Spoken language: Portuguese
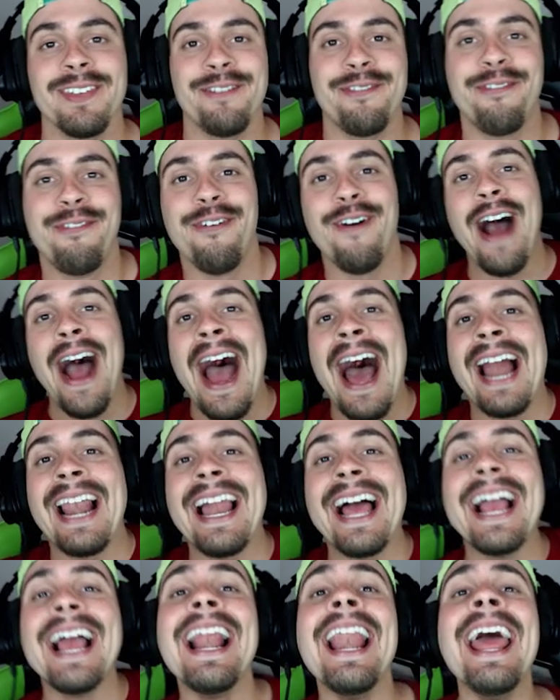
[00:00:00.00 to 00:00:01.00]

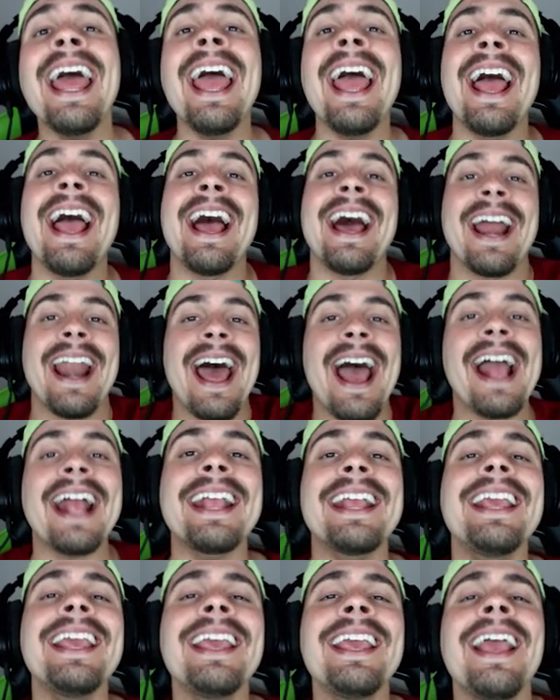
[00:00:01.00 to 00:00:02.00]
Fala galera,
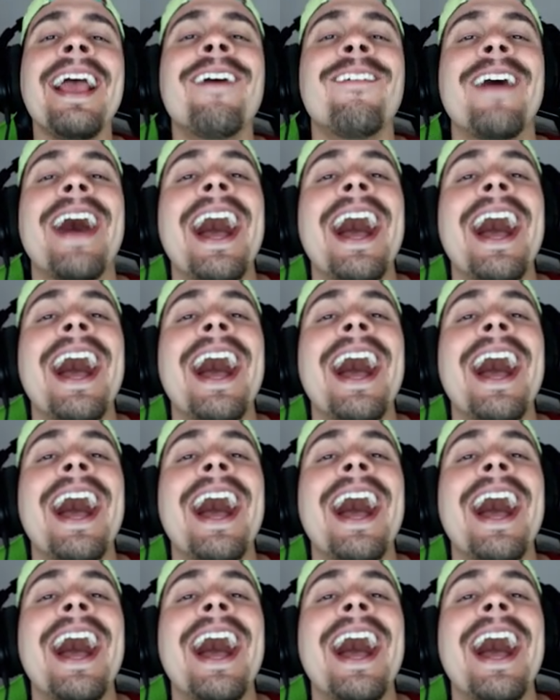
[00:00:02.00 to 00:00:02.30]
aqui é o